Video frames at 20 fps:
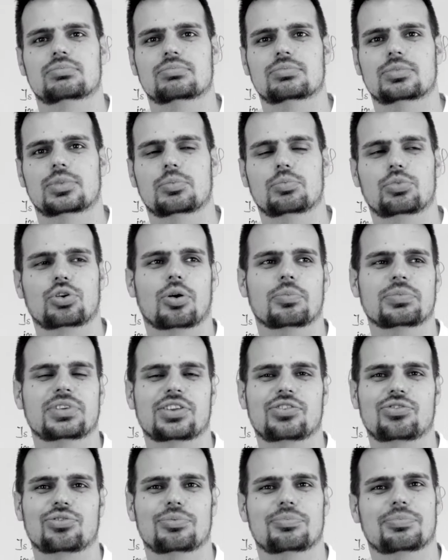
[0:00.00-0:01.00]
man bekommt
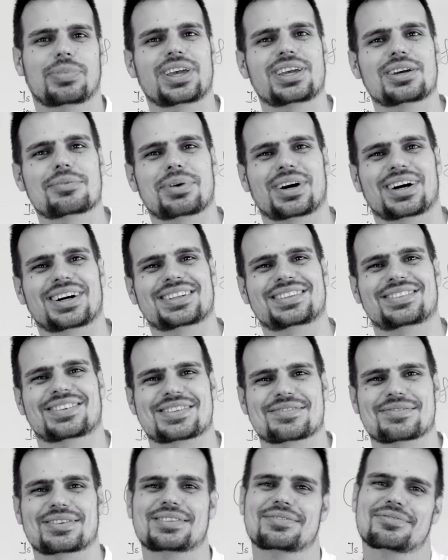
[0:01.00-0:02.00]
das schon beigebracht,
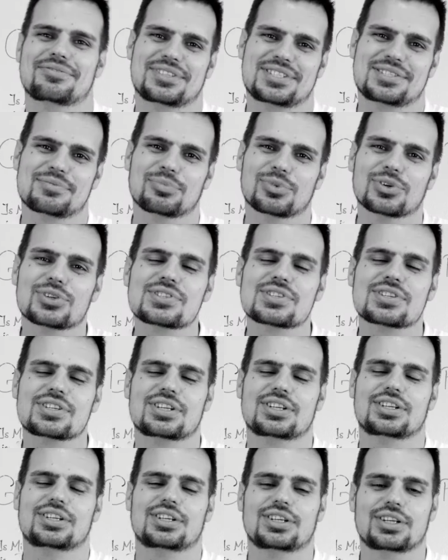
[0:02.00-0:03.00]
was man wissen muss.
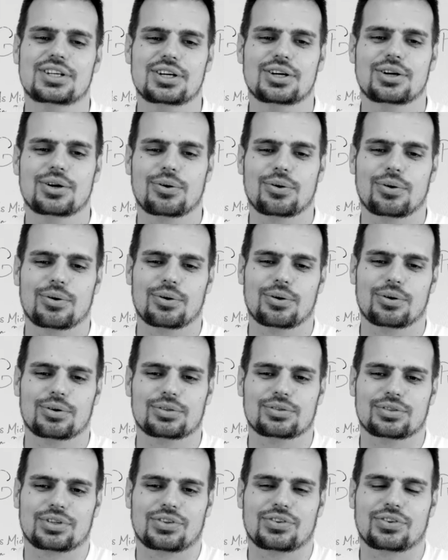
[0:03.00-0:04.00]

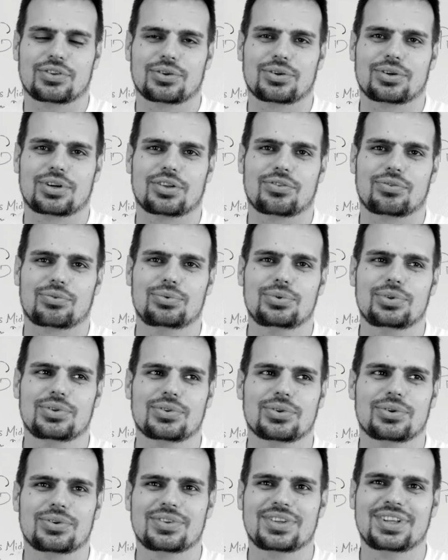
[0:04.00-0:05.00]
Und das ist auch ganz cool
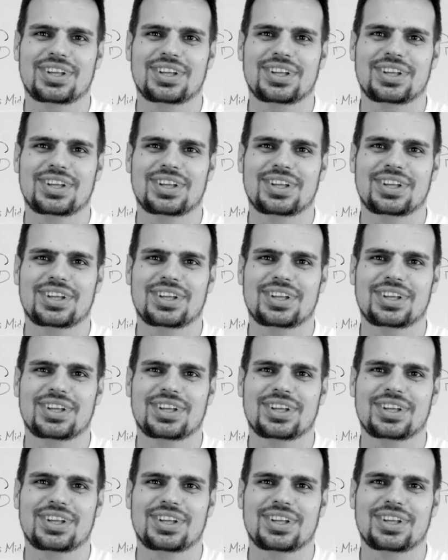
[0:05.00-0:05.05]
so.